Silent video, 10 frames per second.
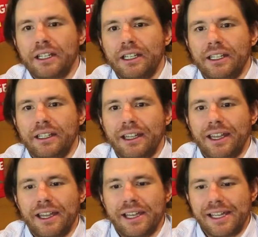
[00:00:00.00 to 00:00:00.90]
niente,
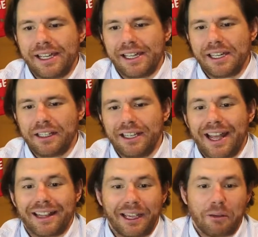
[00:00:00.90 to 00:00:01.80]
è la
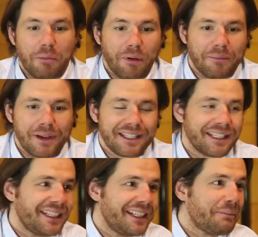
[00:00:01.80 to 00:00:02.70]
dieta era un po' a
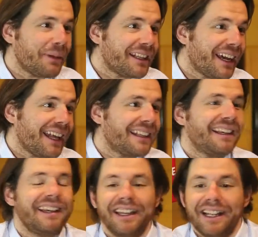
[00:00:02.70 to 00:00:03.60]
base di, di,
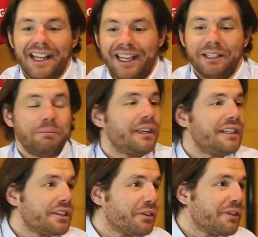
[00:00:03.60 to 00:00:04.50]
patate e di
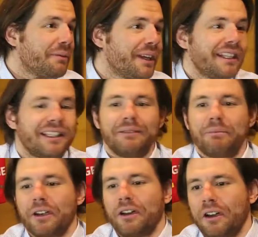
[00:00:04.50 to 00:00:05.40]
pesce ovviamente,
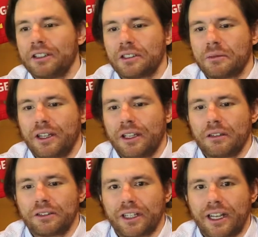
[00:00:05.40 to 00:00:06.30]
però insomma
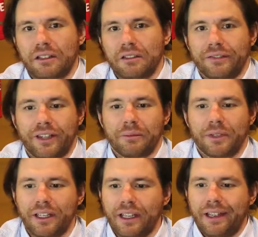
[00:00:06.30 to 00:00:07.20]
io ho cercato di farmi